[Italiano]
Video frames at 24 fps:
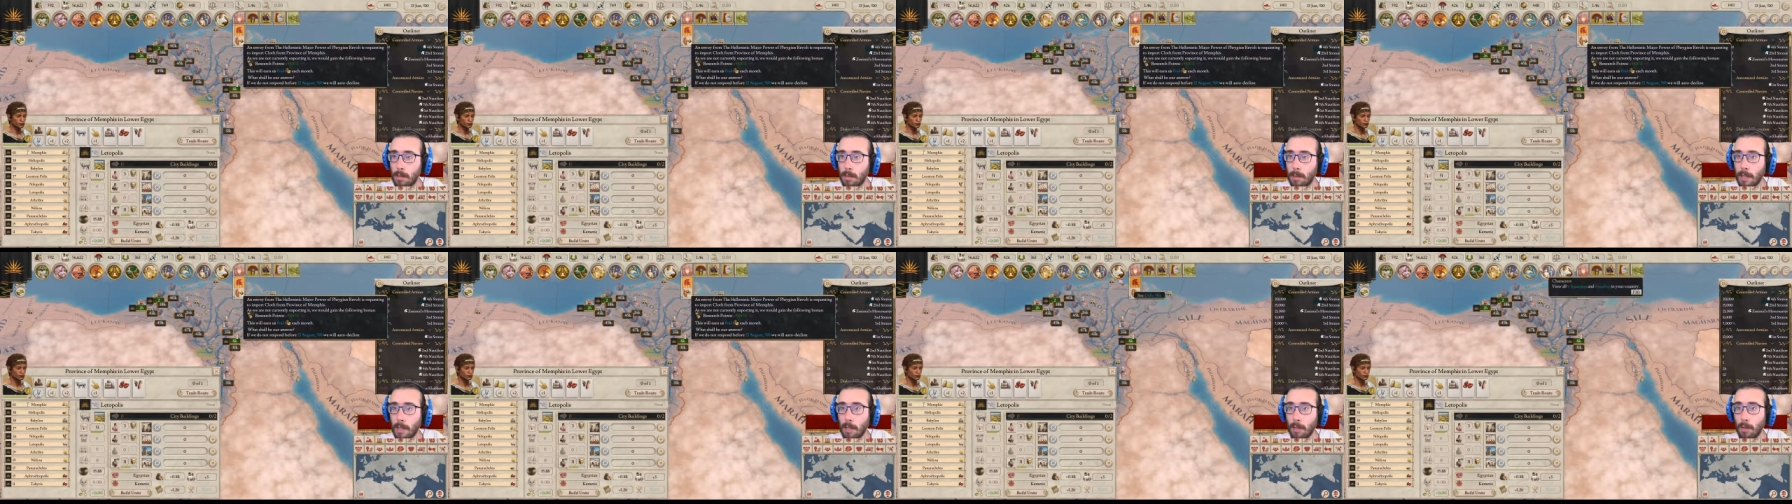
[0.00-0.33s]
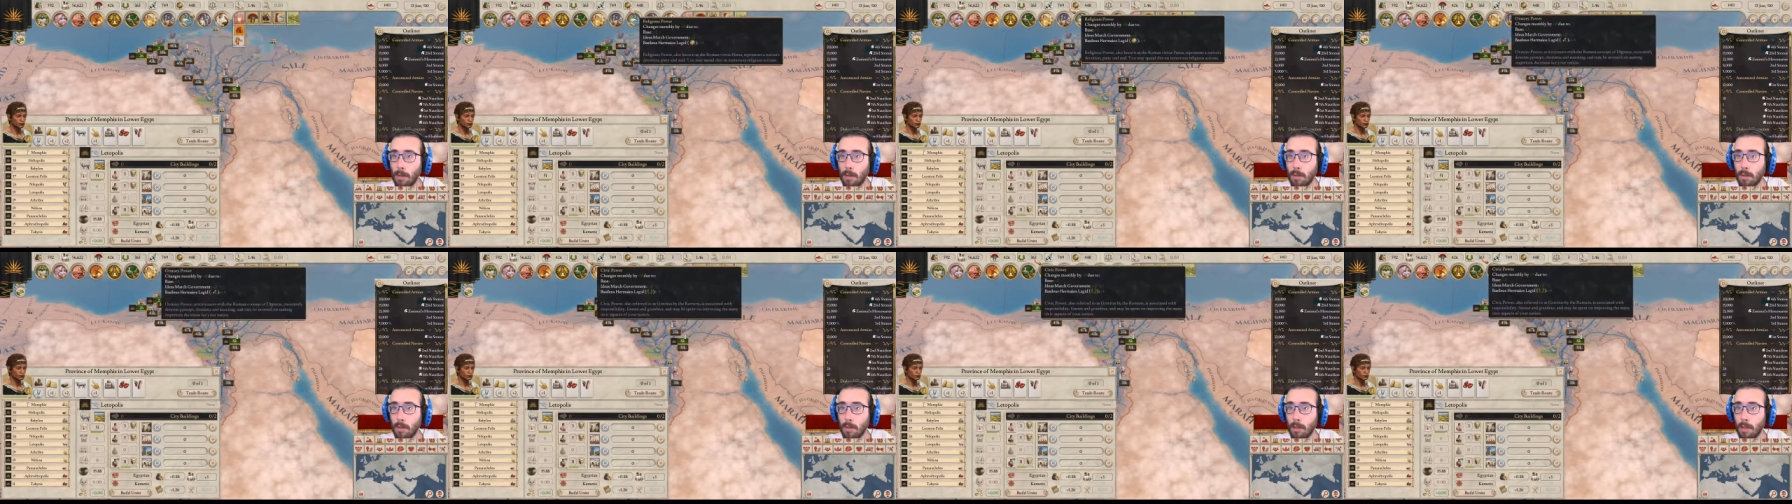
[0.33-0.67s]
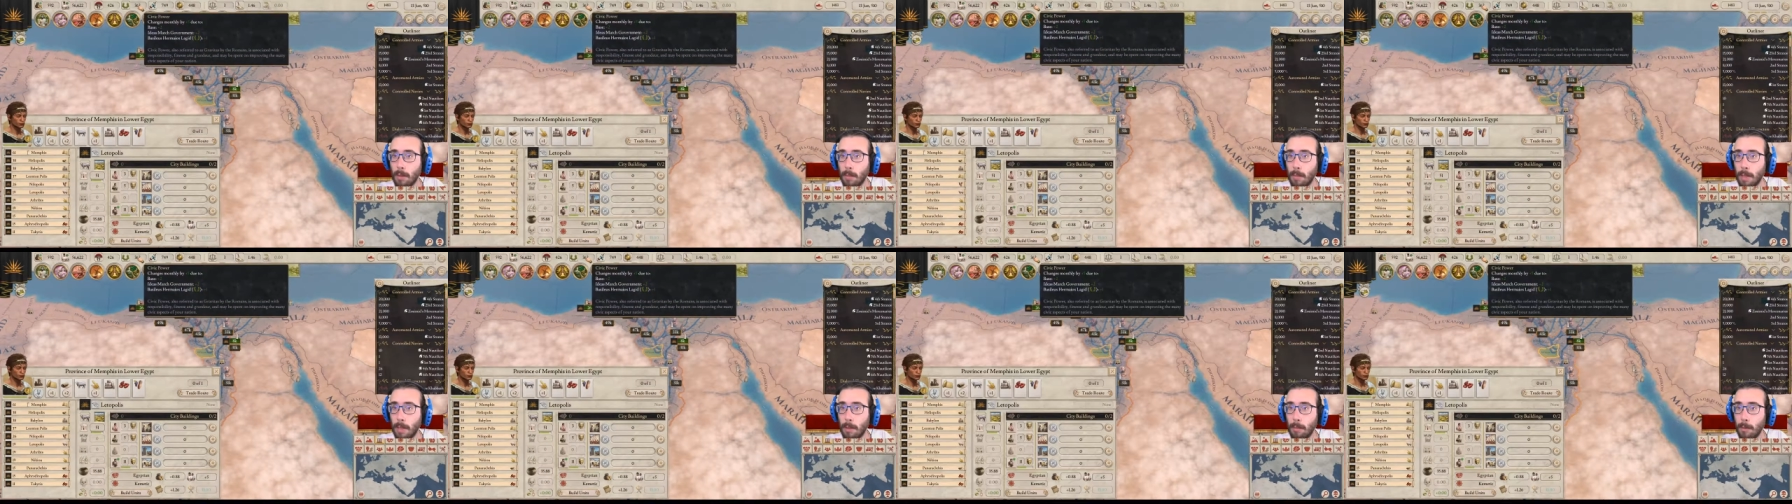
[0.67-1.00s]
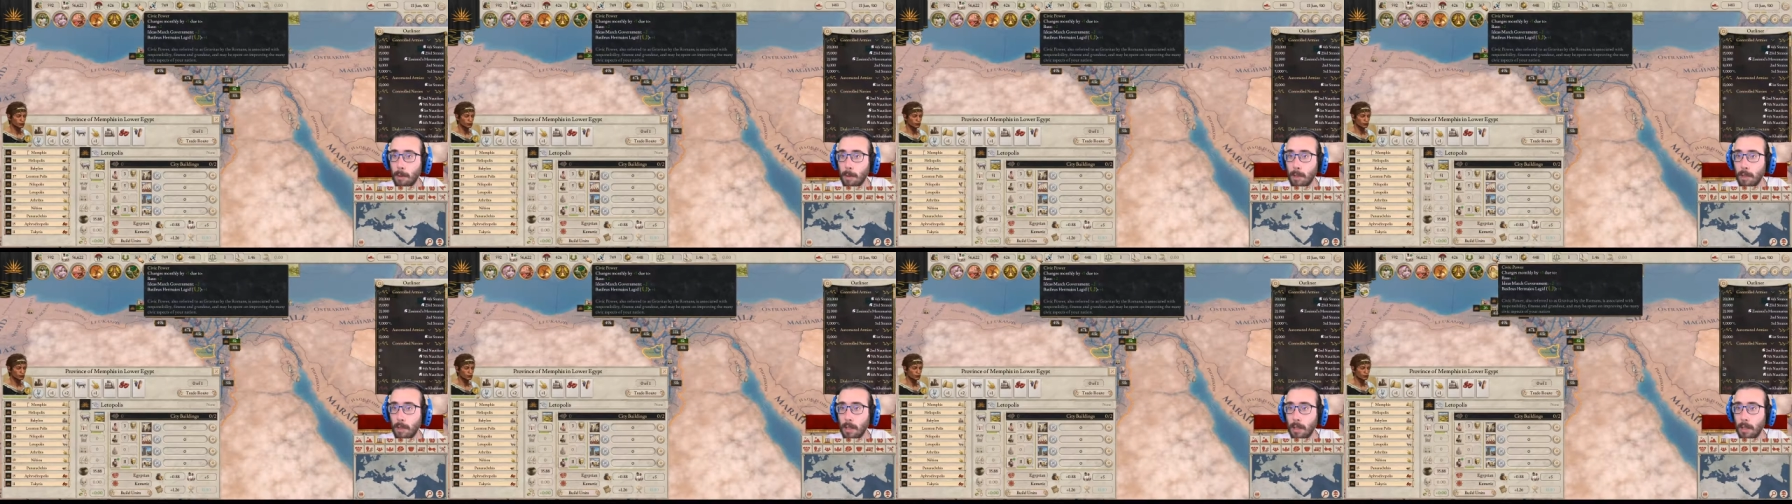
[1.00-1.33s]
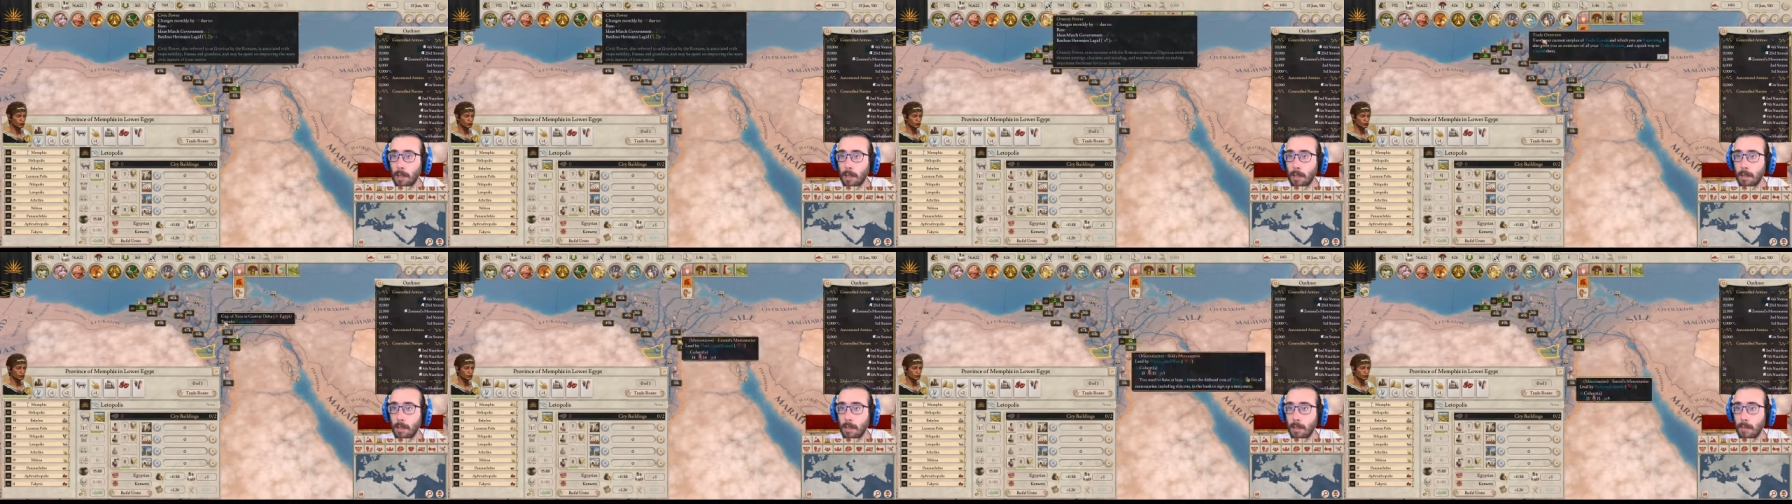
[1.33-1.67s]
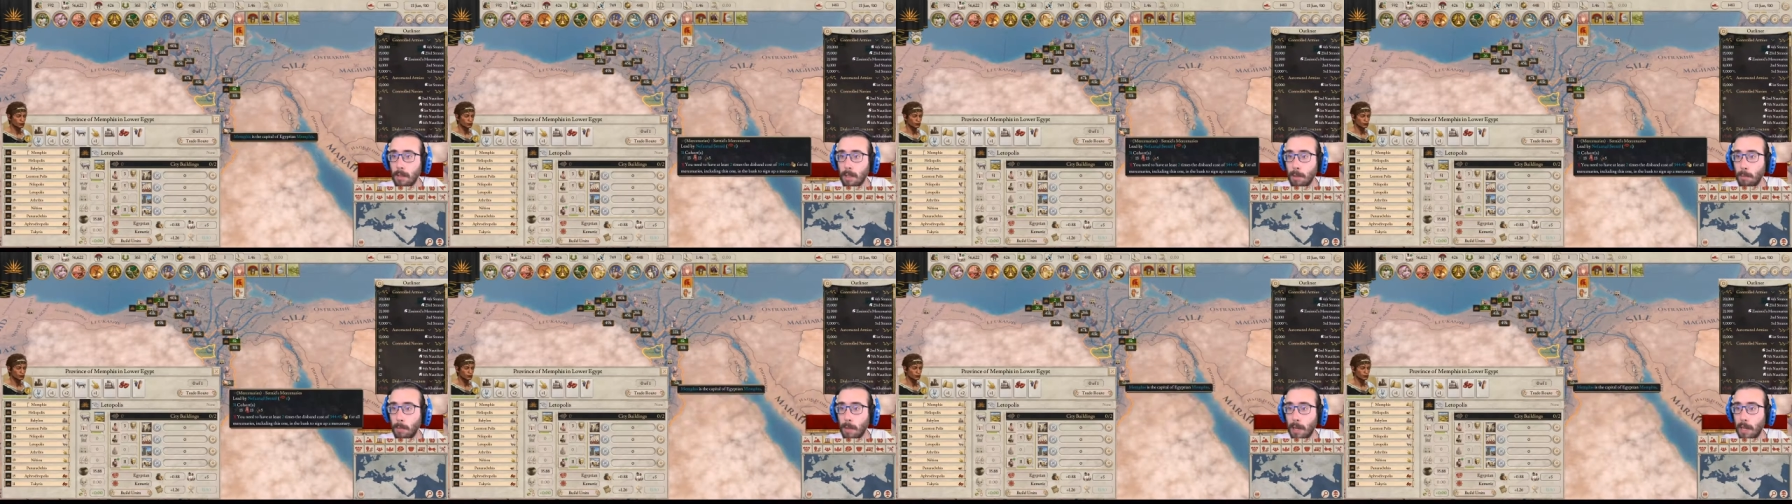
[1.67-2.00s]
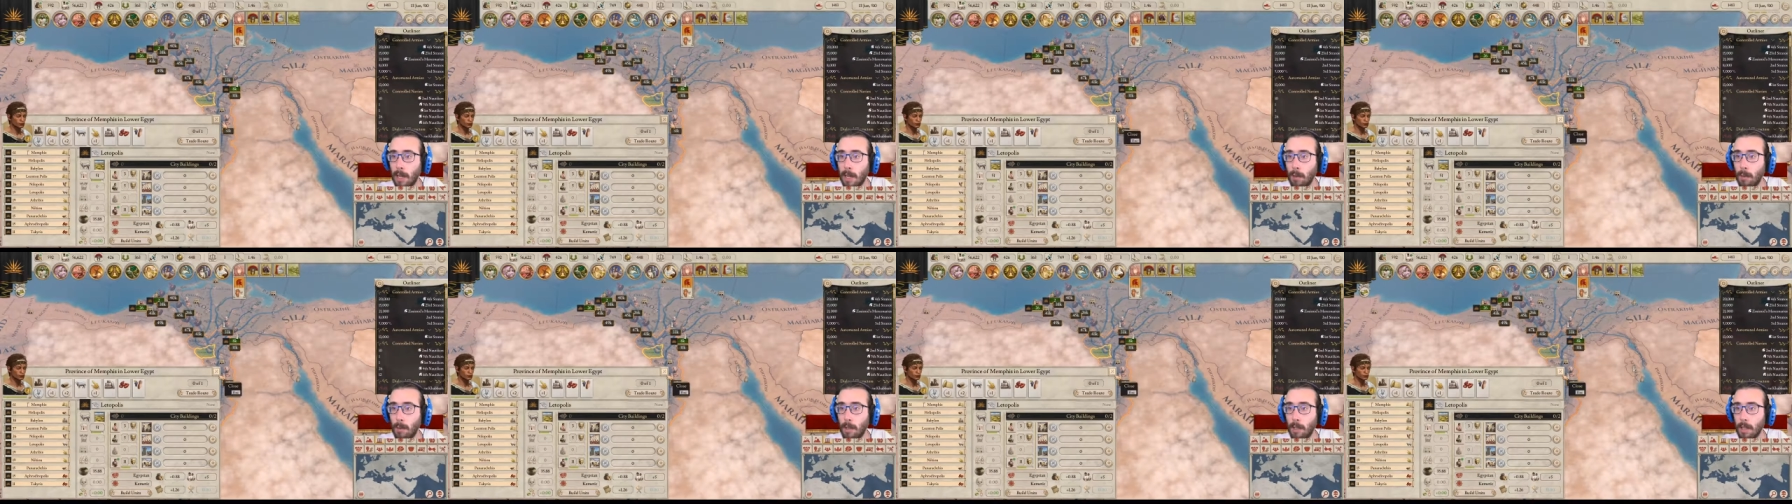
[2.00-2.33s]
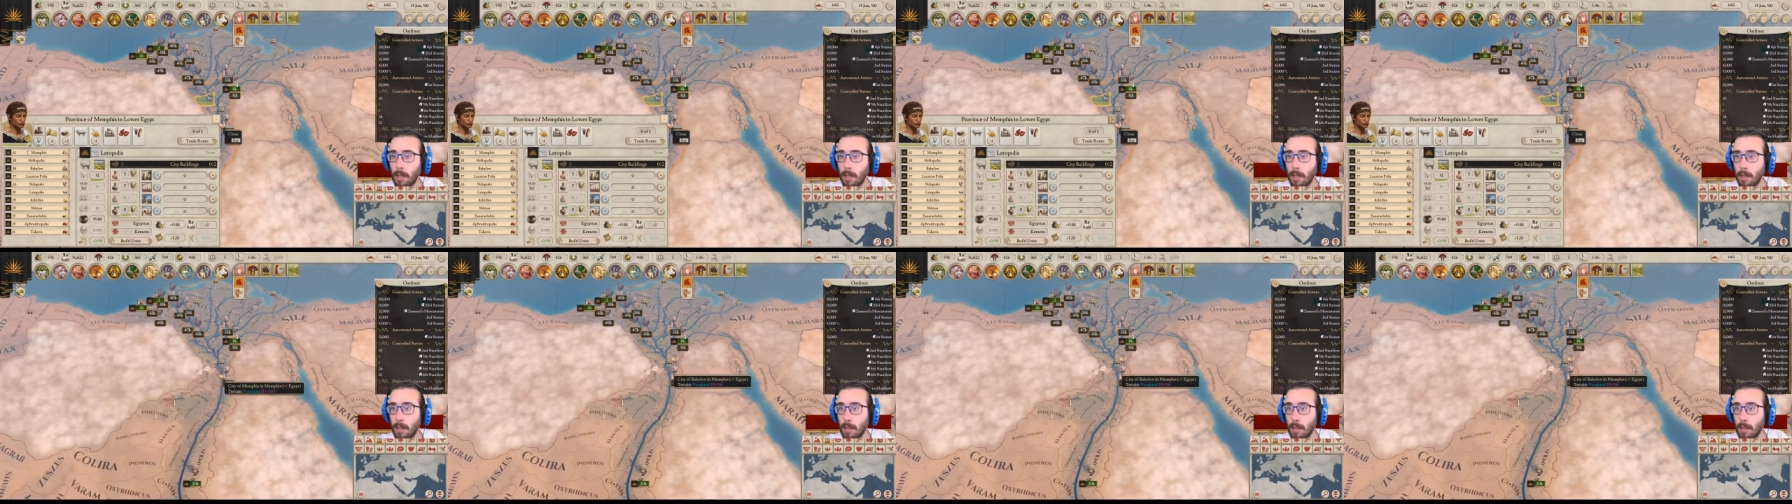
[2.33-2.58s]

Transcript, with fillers: Ma tanto se non abbiamo i civic power,